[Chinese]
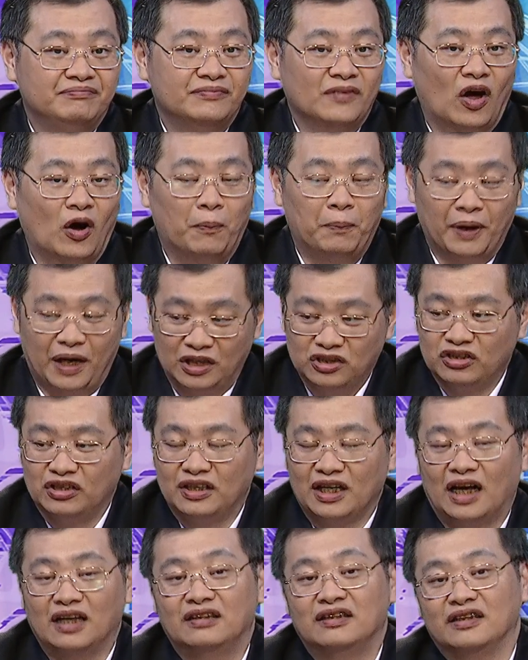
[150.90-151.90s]
好，本来就
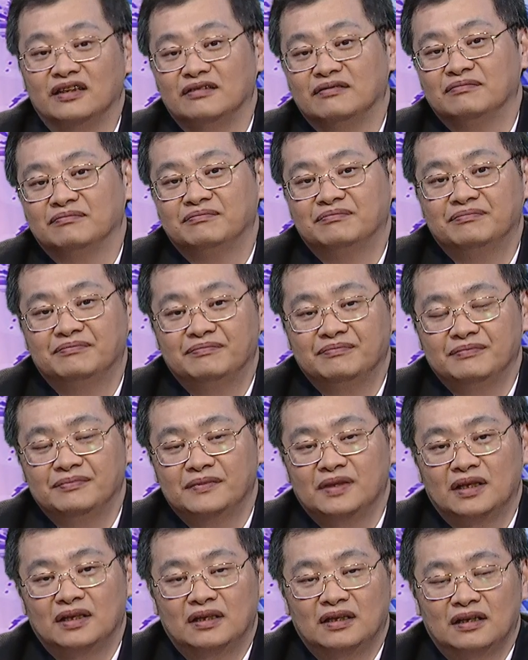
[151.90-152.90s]
应该跌。
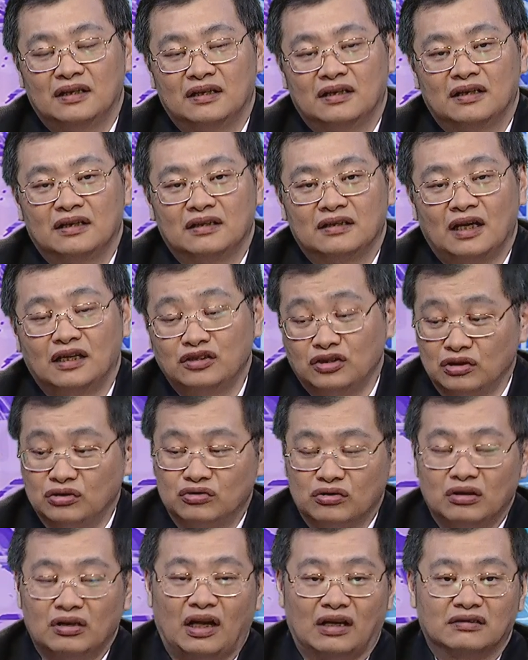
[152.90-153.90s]
但是
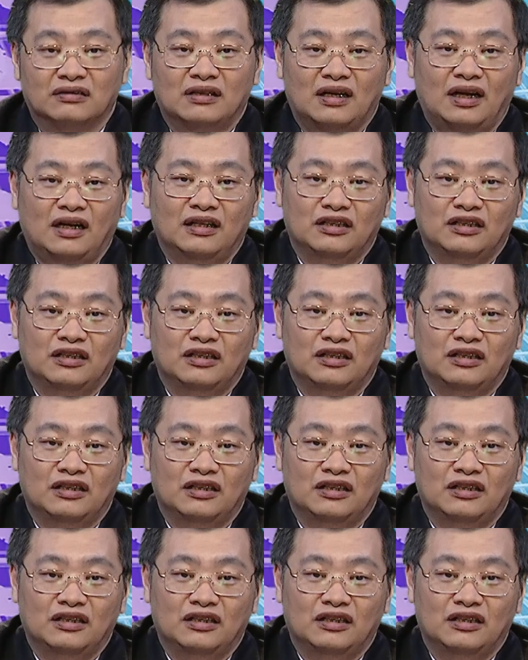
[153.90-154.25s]
你说老师啊，